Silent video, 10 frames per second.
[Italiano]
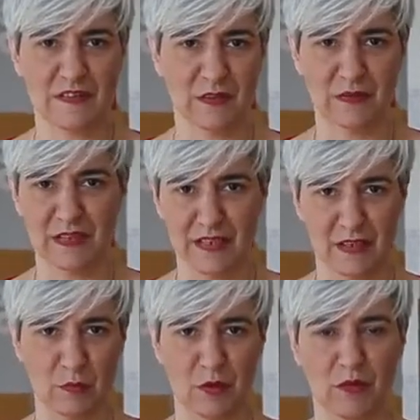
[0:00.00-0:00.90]
secondaria
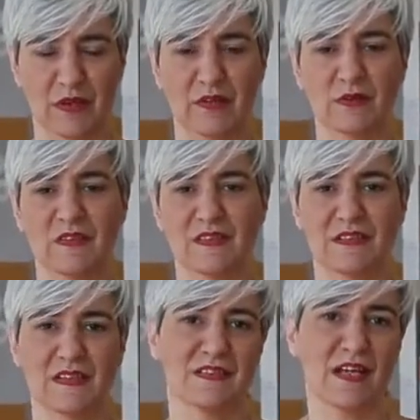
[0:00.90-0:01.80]
di primo grado di
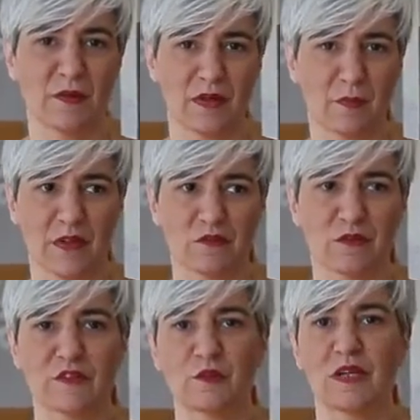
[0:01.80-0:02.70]
San Nazaro che
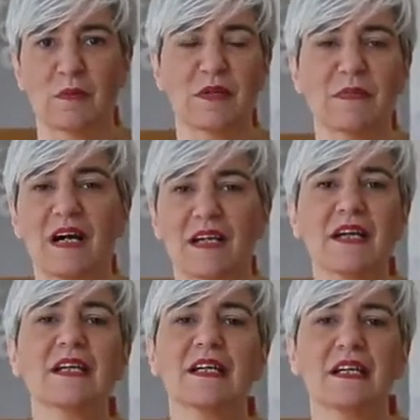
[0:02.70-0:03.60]
presso la scuola
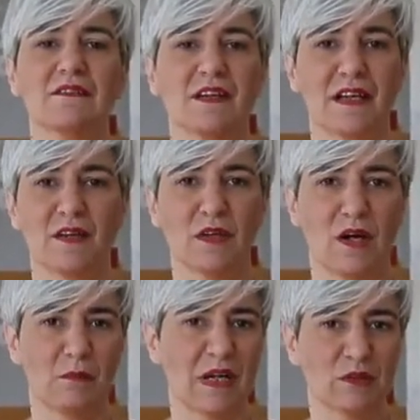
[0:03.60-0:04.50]
primaria verranno
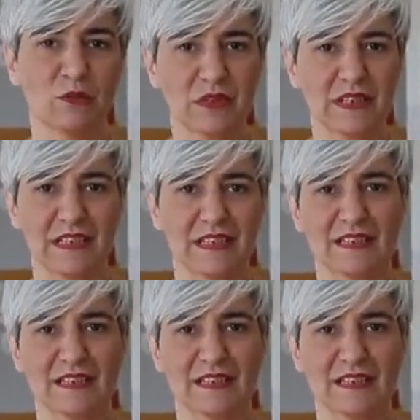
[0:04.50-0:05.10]
abbattute delle